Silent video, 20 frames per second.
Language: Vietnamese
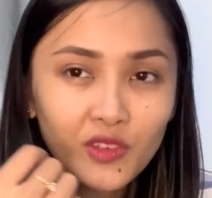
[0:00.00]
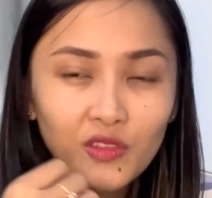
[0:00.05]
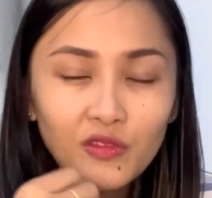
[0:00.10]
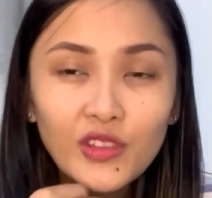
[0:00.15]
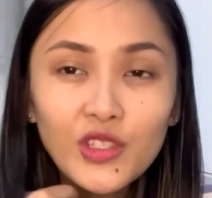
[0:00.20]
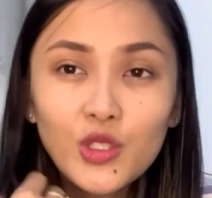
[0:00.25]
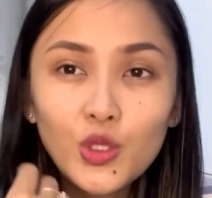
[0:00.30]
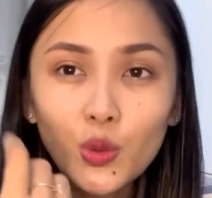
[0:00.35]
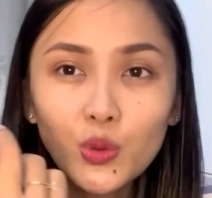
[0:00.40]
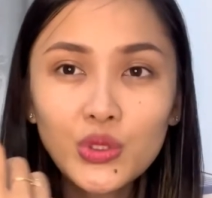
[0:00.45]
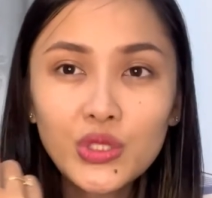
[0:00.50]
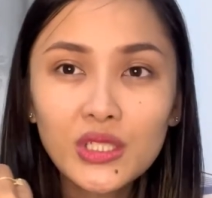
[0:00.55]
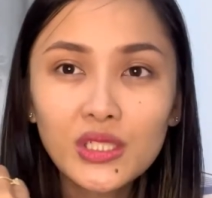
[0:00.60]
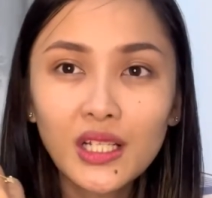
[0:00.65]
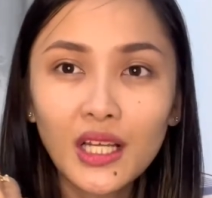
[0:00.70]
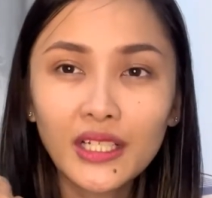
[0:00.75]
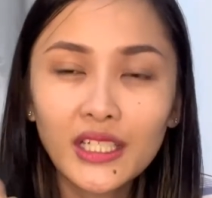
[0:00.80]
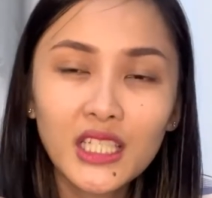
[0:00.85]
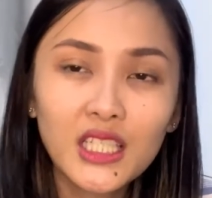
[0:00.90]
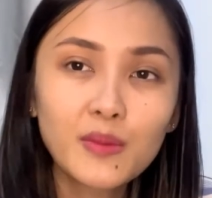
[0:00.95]
ví dụ như
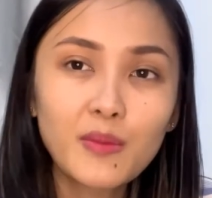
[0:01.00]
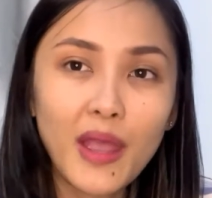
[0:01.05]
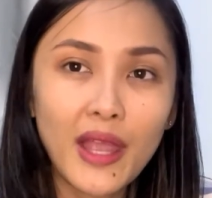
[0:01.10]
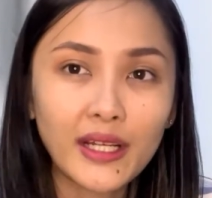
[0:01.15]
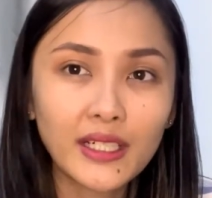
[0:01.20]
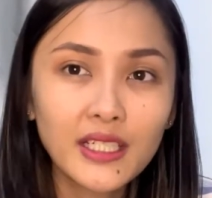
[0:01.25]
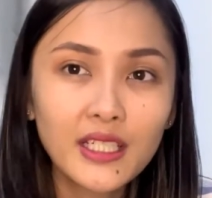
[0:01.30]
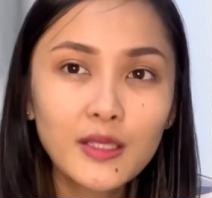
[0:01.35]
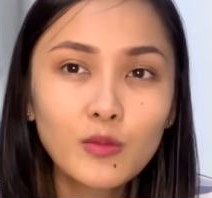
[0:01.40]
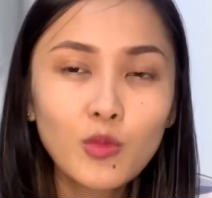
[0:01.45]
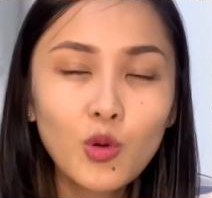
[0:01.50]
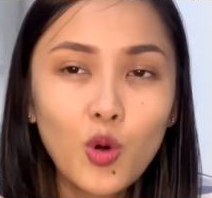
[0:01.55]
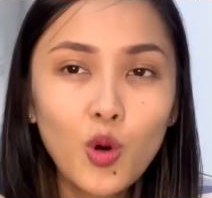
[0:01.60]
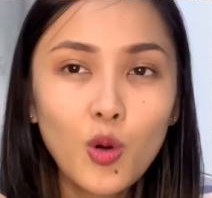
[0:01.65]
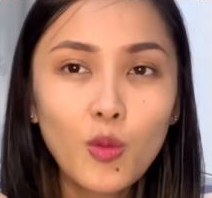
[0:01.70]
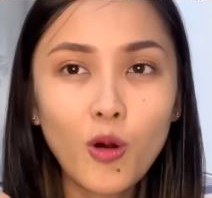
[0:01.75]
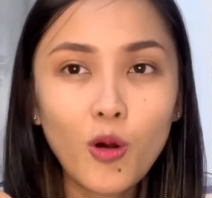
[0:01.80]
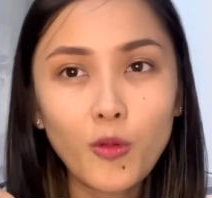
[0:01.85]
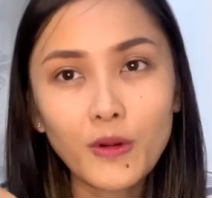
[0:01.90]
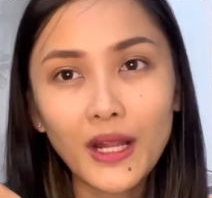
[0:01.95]
là khi bạn đi
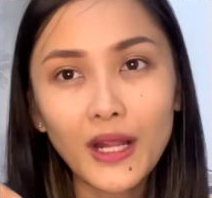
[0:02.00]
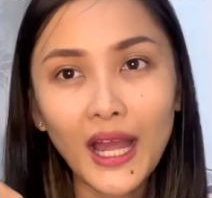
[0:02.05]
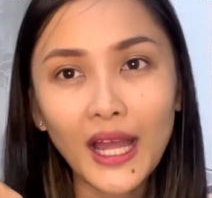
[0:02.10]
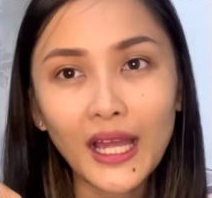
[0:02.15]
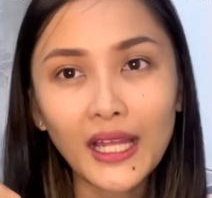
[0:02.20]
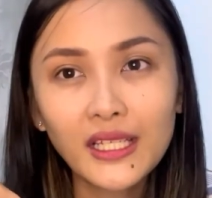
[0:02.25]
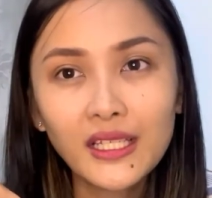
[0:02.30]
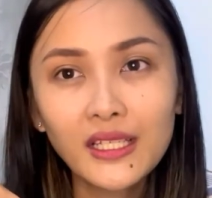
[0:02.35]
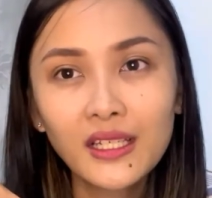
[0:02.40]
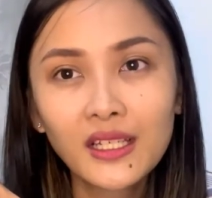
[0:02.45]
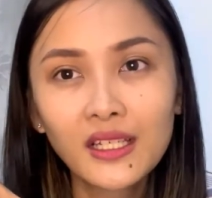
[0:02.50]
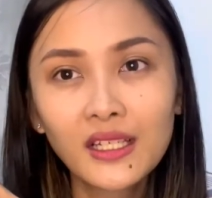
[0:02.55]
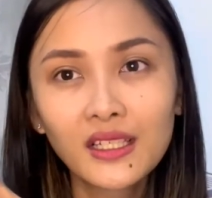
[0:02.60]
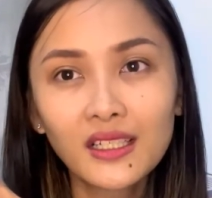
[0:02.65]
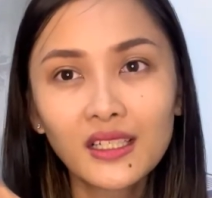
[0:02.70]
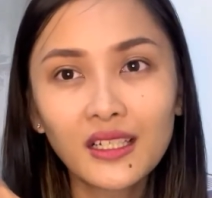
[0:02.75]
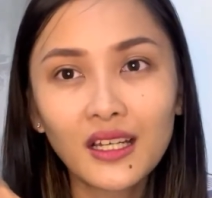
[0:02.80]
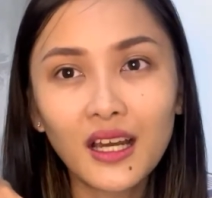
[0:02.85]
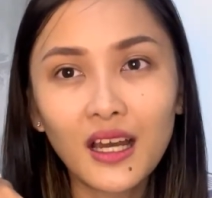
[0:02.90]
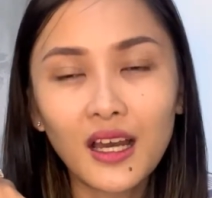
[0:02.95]
mua một cái
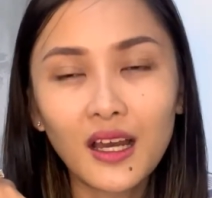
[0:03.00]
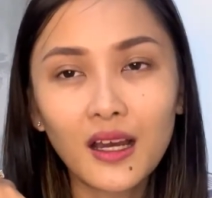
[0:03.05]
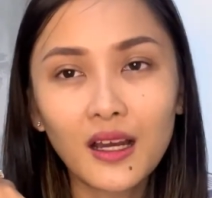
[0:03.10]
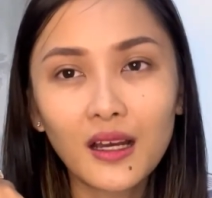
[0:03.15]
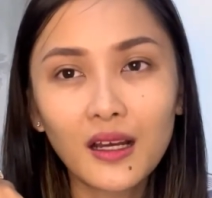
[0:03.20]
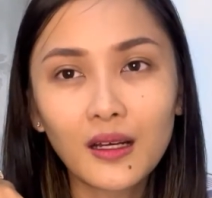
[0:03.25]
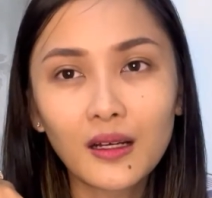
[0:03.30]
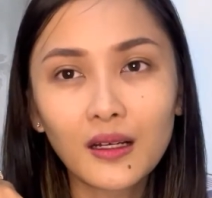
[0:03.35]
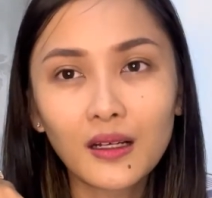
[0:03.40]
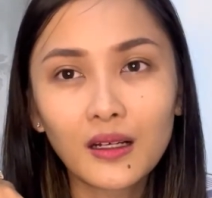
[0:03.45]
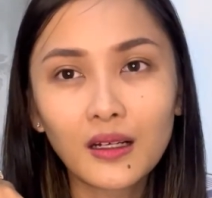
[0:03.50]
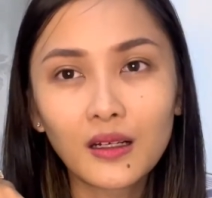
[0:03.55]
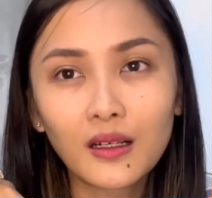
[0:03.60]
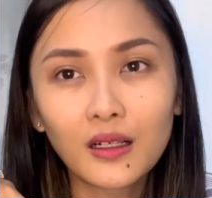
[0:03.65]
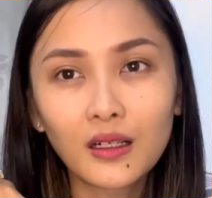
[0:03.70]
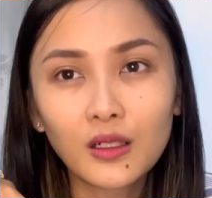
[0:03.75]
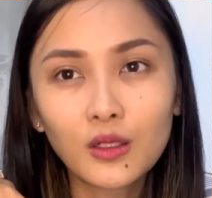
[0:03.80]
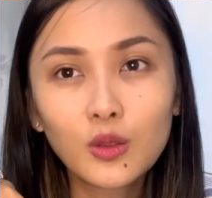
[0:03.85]
uh, ờ,